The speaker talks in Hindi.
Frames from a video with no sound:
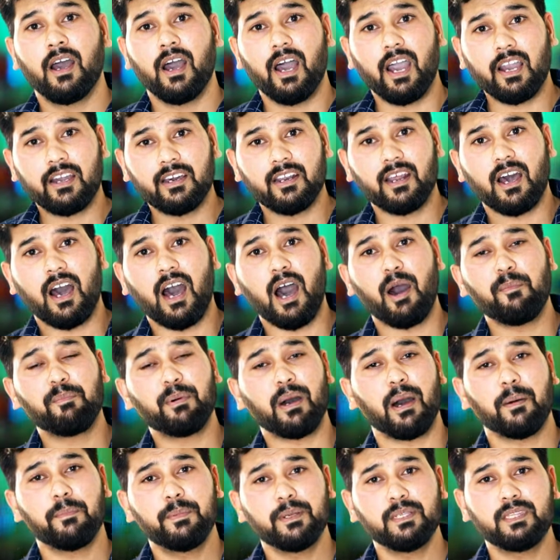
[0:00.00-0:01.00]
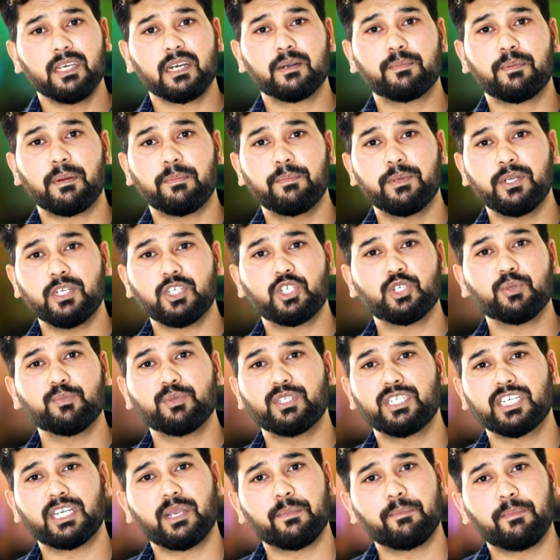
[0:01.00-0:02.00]
अगर आप अभी तक प्रभु यीशु
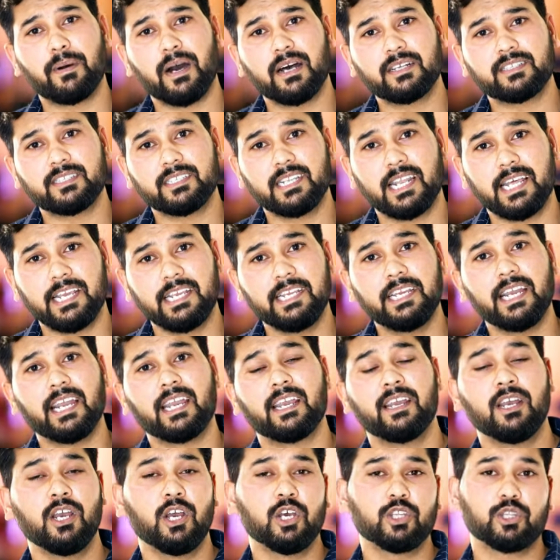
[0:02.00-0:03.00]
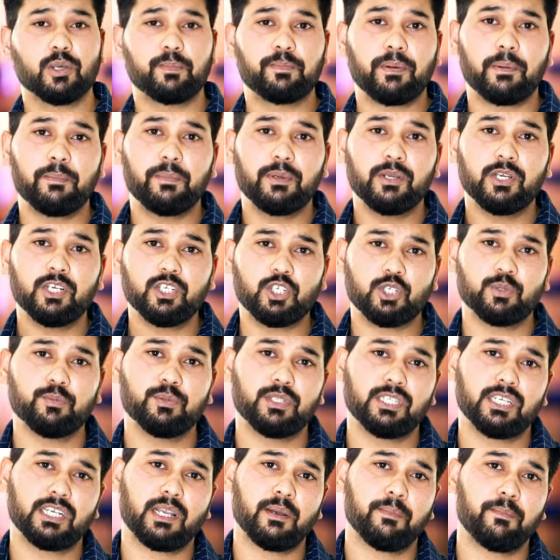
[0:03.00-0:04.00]
मसीह के पास नहीं आए तो प्रभु यीशु
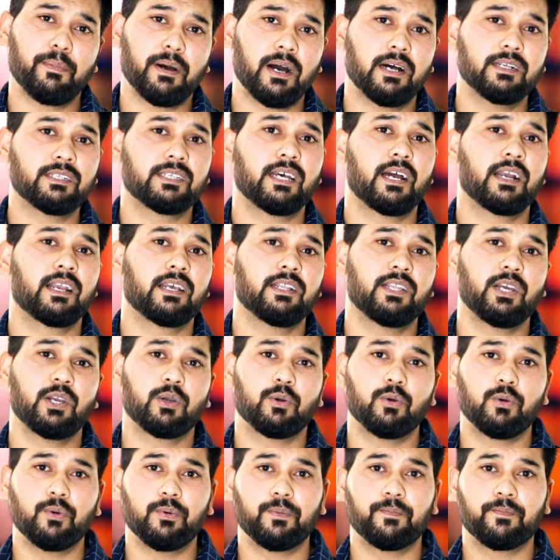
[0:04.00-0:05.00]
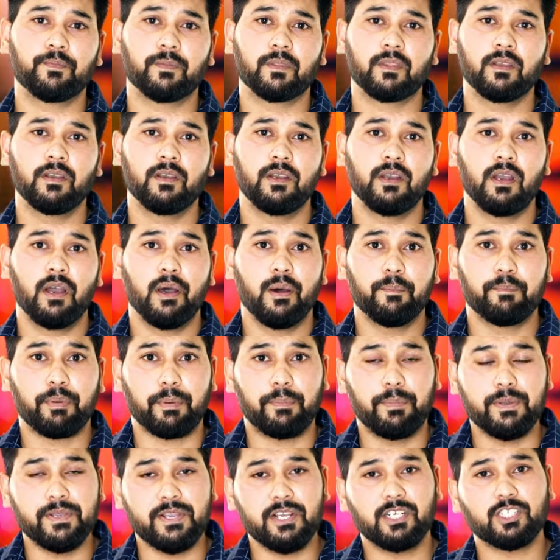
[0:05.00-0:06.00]
मसीह के पास आके देखो
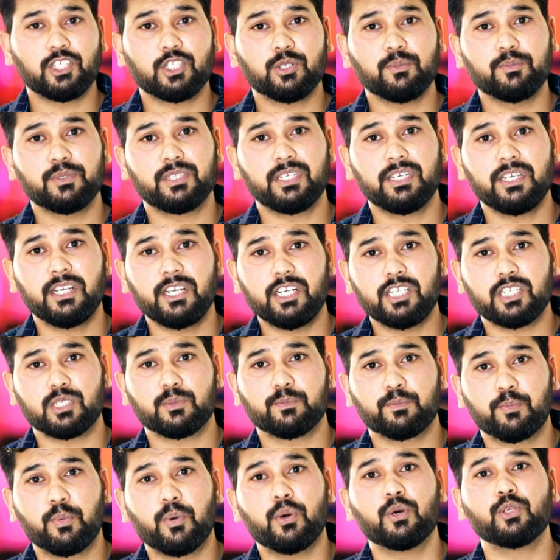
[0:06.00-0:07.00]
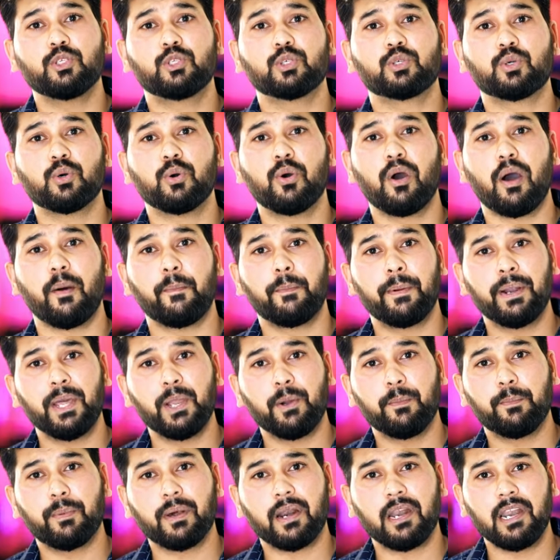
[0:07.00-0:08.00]
प्रभु यीशु मसीह इस बोझ को अपने
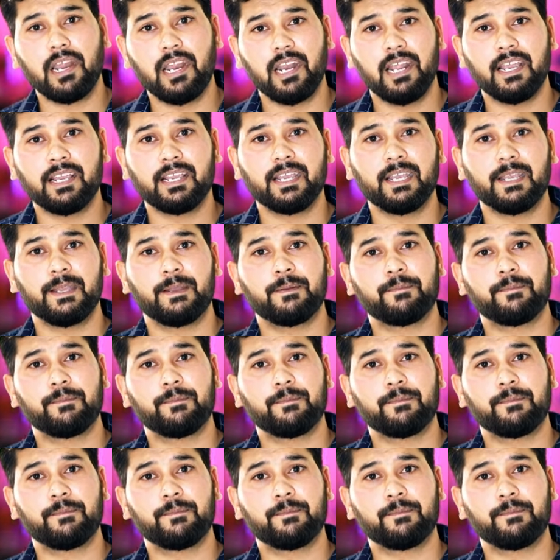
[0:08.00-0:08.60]
ऊपर ले लेंगे